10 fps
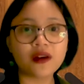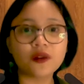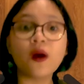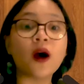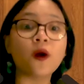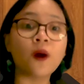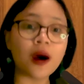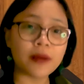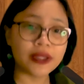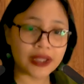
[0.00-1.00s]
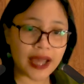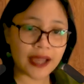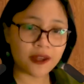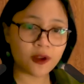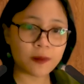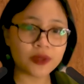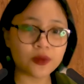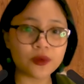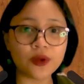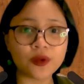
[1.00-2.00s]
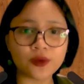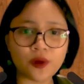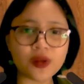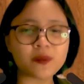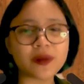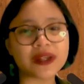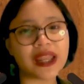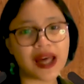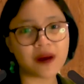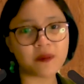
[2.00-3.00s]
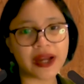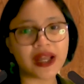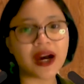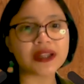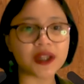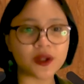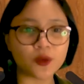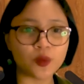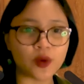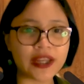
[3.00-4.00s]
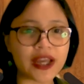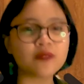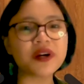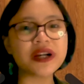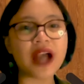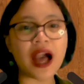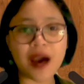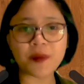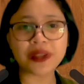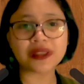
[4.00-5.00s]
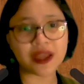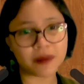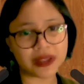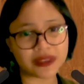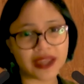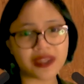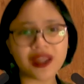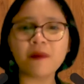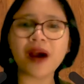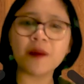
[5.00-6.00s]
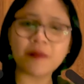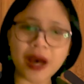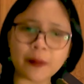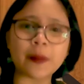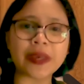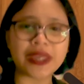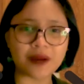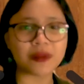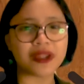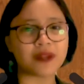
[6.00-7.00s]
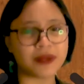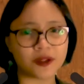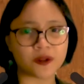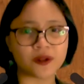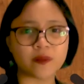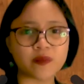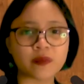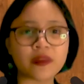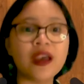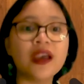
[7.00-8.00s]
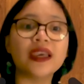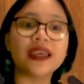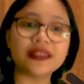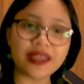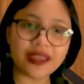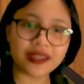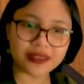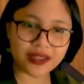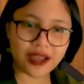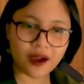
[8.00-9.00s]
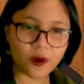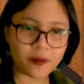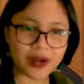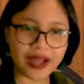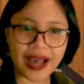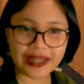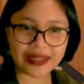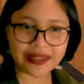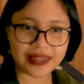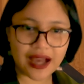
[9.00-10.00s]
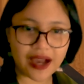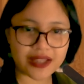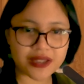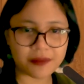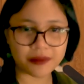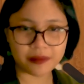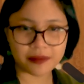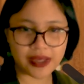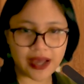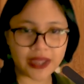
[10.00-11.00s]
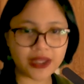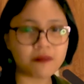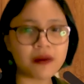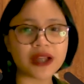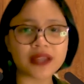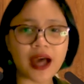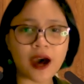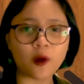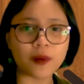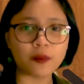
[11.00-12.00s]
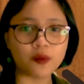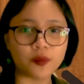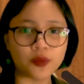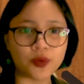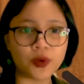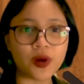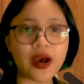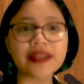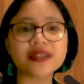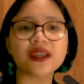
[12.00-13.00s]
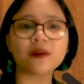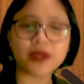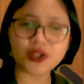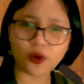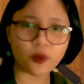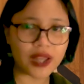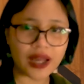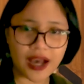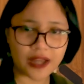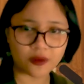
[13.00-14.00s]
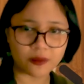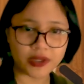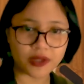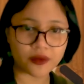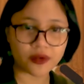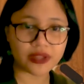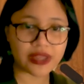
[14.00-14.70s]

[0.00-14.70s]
Kung ako ang mananalo, patuloy kong ipaglalaban ang katarungan at pagkakapantay-pantay ng mga mamamayang Pilipino. Hinding-hindi ako mag-aalinlangan sa pagbibigay ng makataong pamumuno at serbisyong walang halong biro